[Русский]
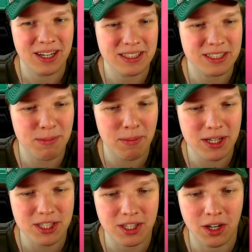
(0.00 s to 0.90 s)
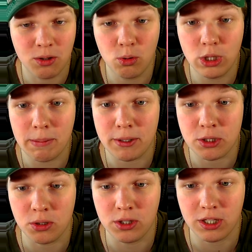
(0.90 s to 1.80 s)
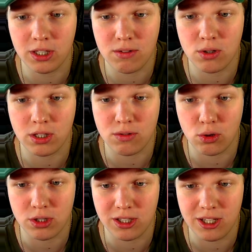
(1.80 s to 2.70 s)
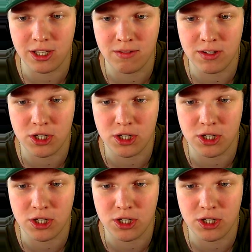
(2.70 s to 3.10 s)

А это с мамашей? Куда пошел? Это какие-то это взрослые